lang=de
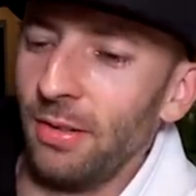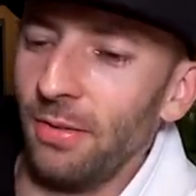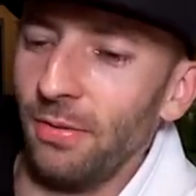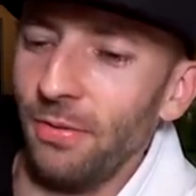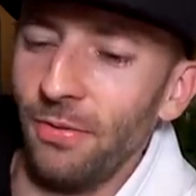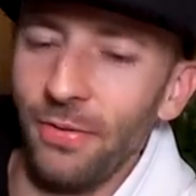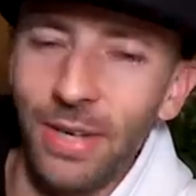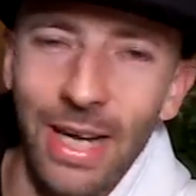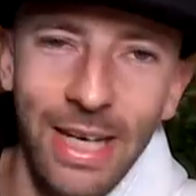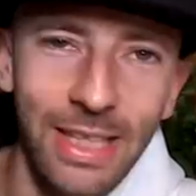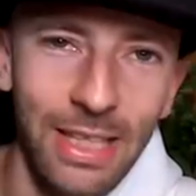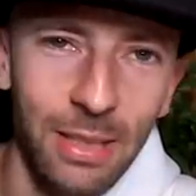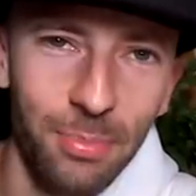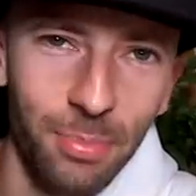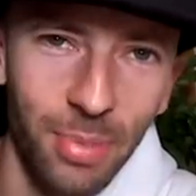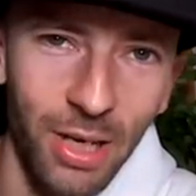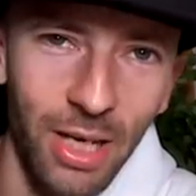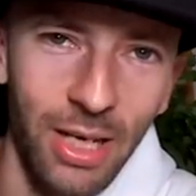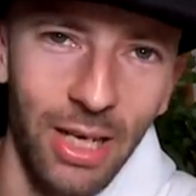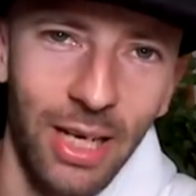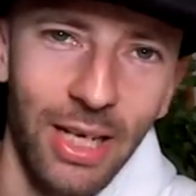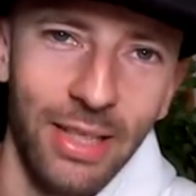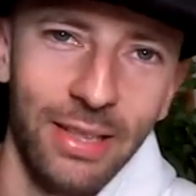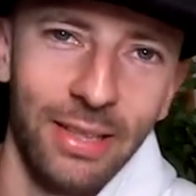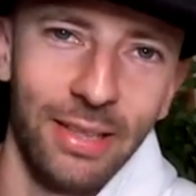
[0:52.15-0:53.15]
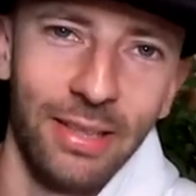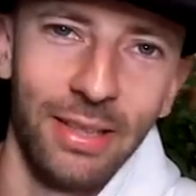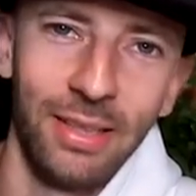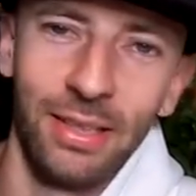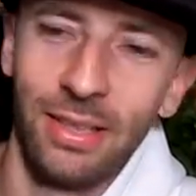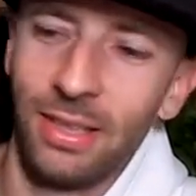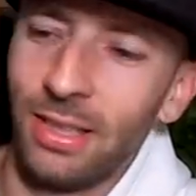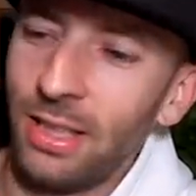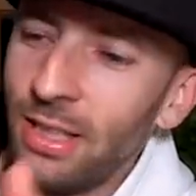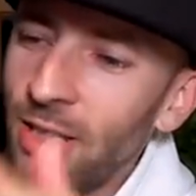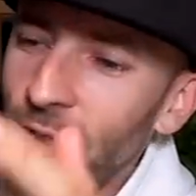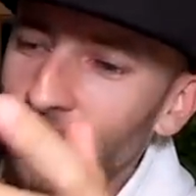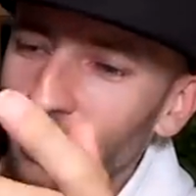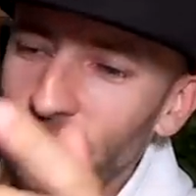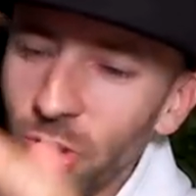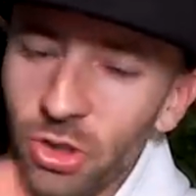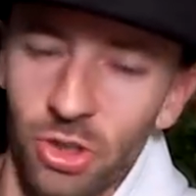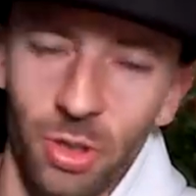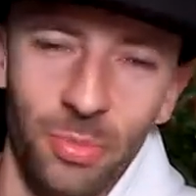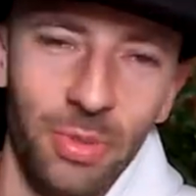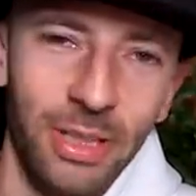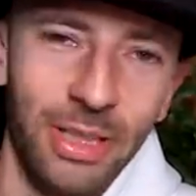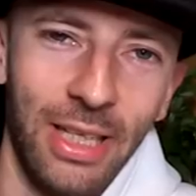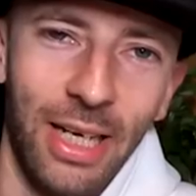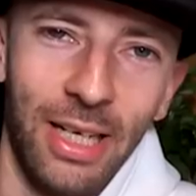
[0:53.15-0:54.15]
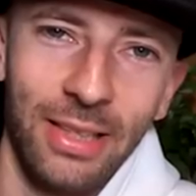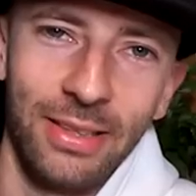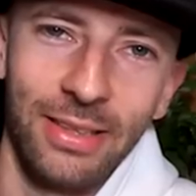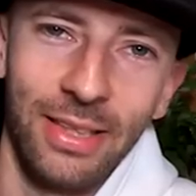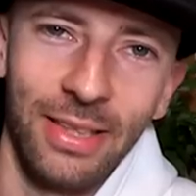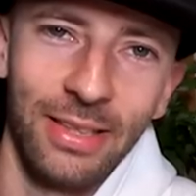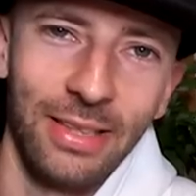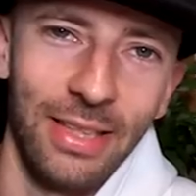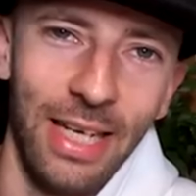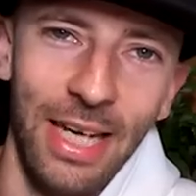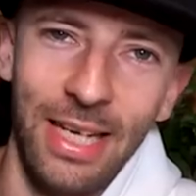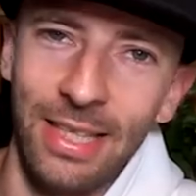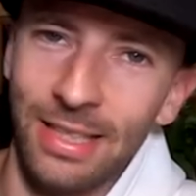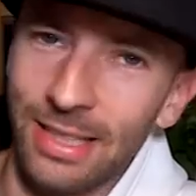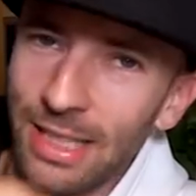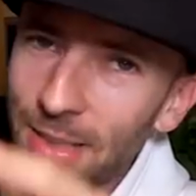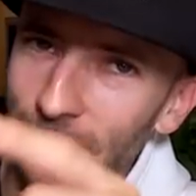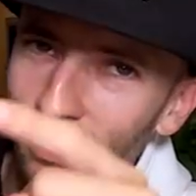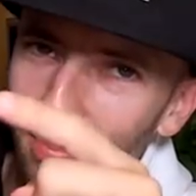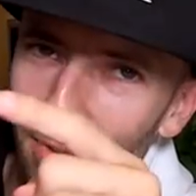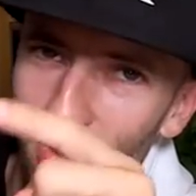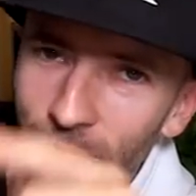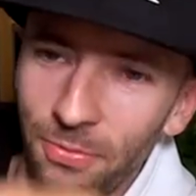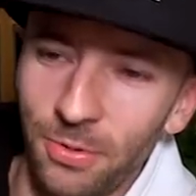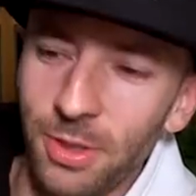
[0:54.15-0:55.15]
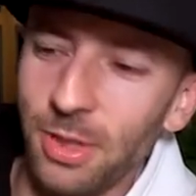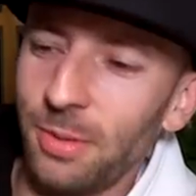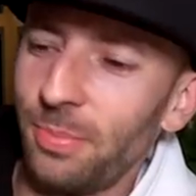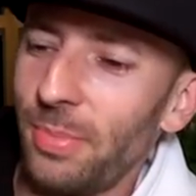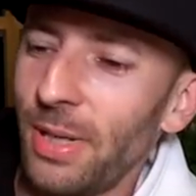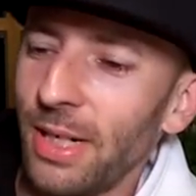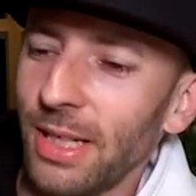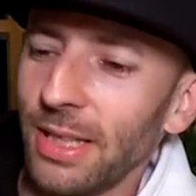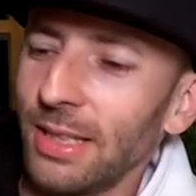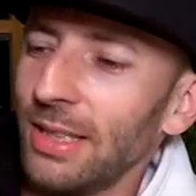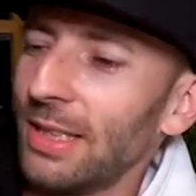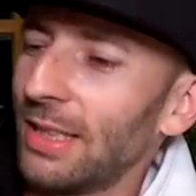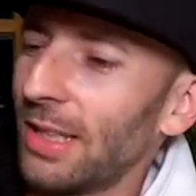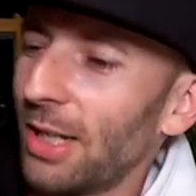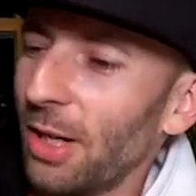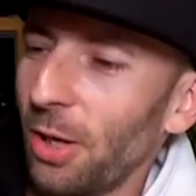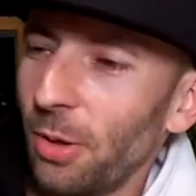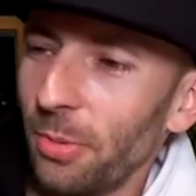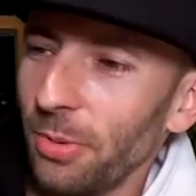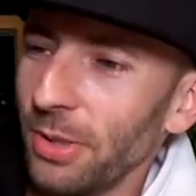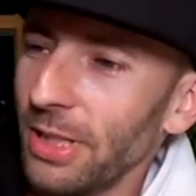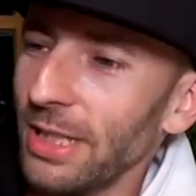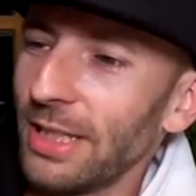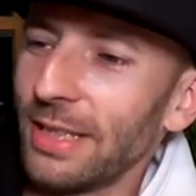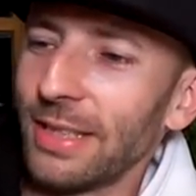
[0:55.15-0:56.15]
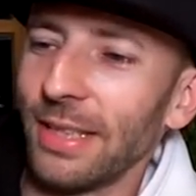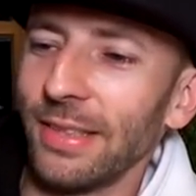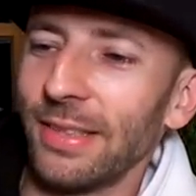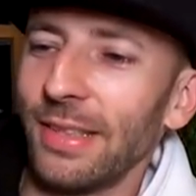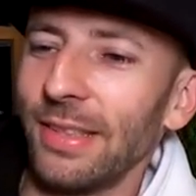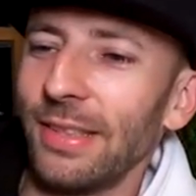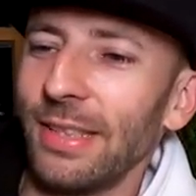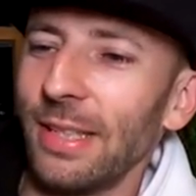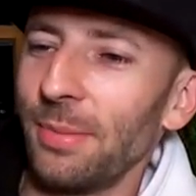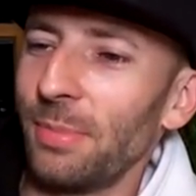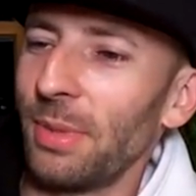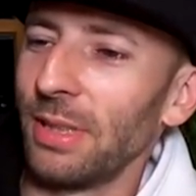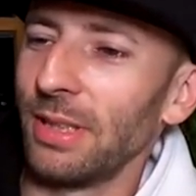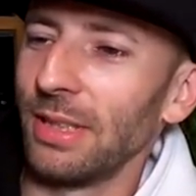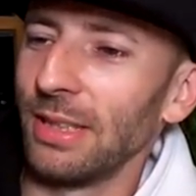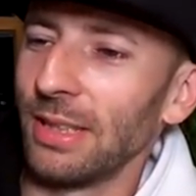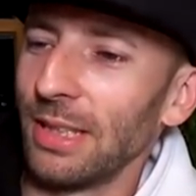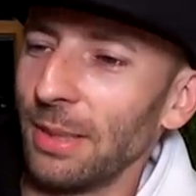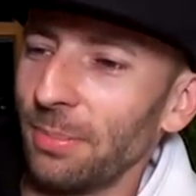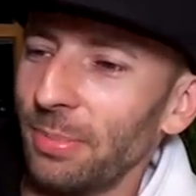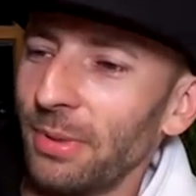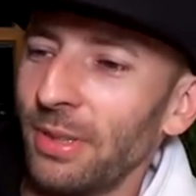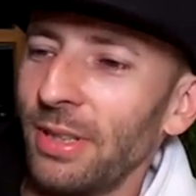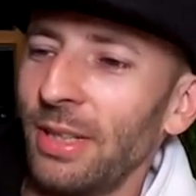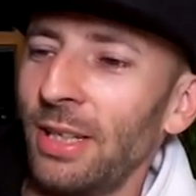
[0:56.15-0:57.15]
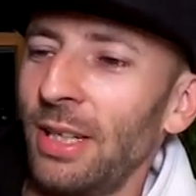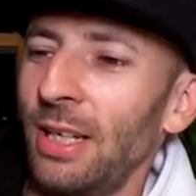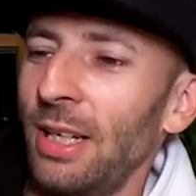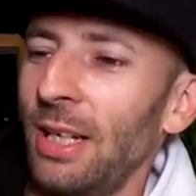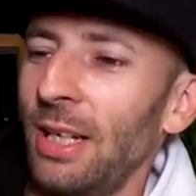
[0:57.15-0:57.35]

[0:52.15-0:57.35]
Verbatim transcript: Wer den Ball hat oder schon mal in der Hand hatte, echt gibt mal Feedback. Ich glaube nicht, dass es jemanden gibt,